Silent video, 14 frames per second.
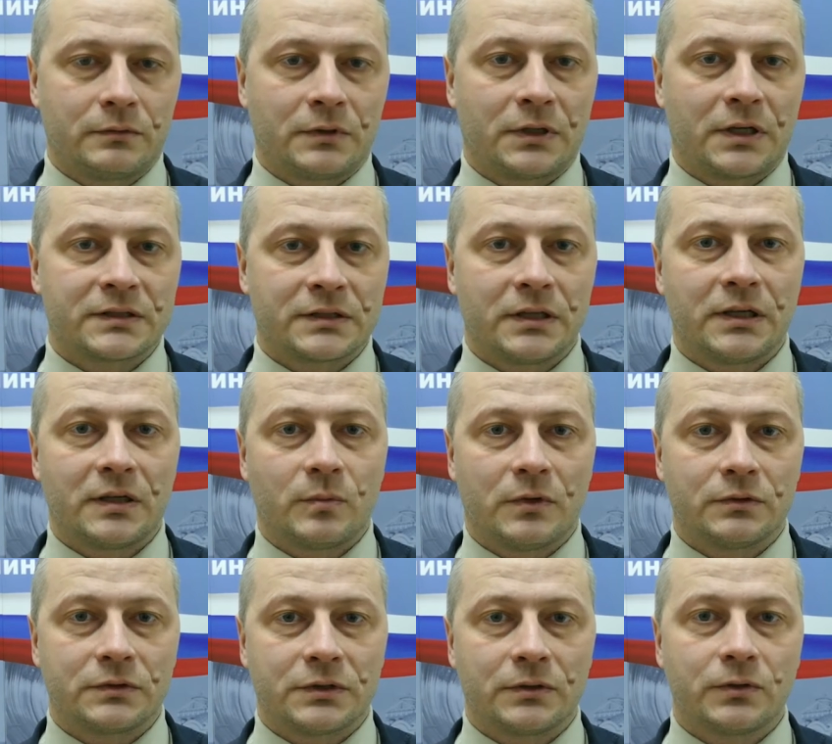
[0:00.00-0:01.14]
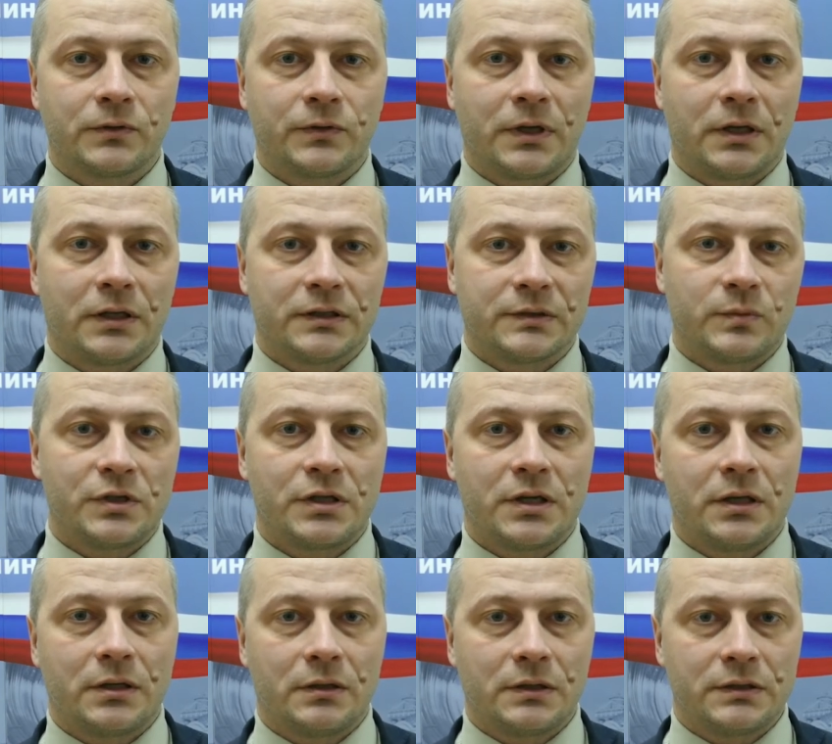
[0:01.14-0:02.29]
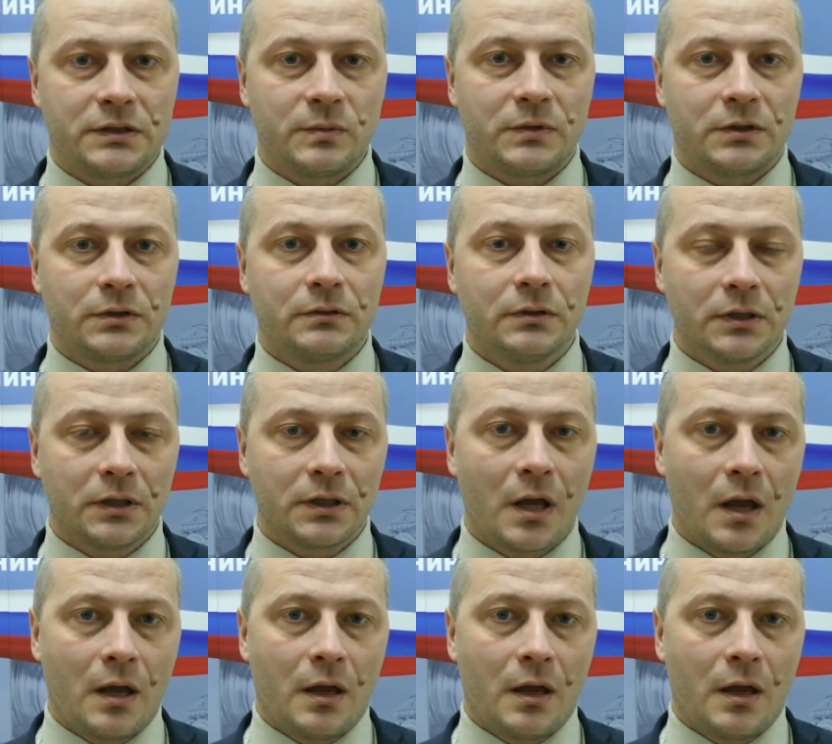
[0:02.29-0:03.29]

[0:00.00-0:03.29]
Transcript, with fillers: касаемо установки и размещения зимних горок,